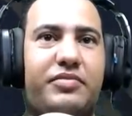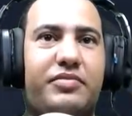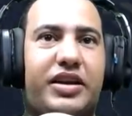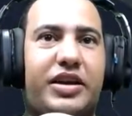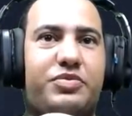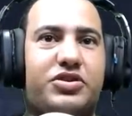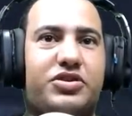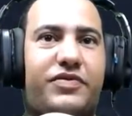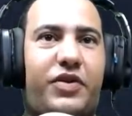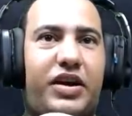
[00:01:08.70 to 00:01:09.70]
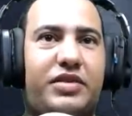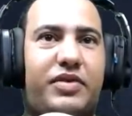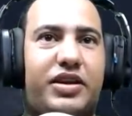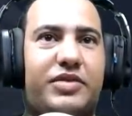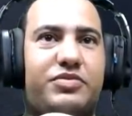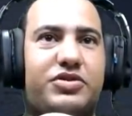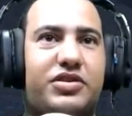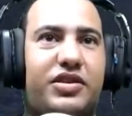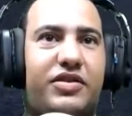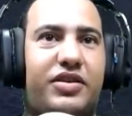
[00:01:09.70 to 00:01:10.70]
ما ركبش في واحد ما ركبش
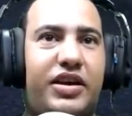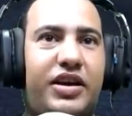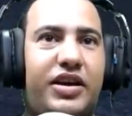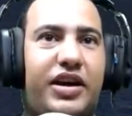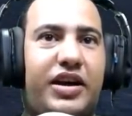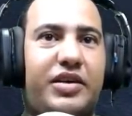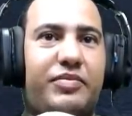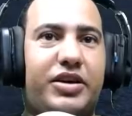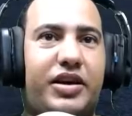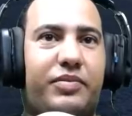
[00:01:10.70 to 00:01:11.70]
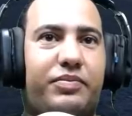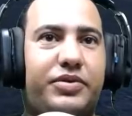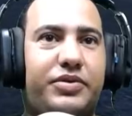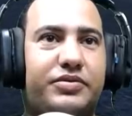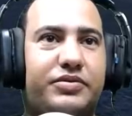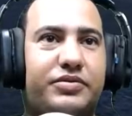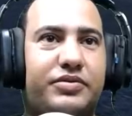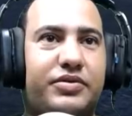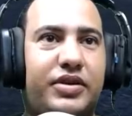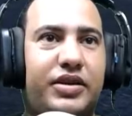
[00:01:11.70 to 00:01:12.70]
كريم اركب
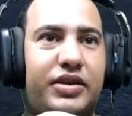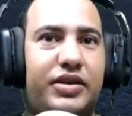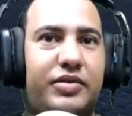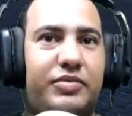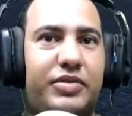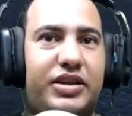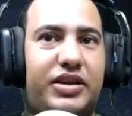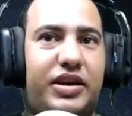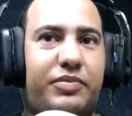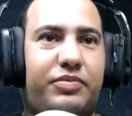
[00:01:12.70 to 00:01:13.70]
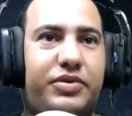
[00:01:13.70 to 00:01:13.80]
ما تركب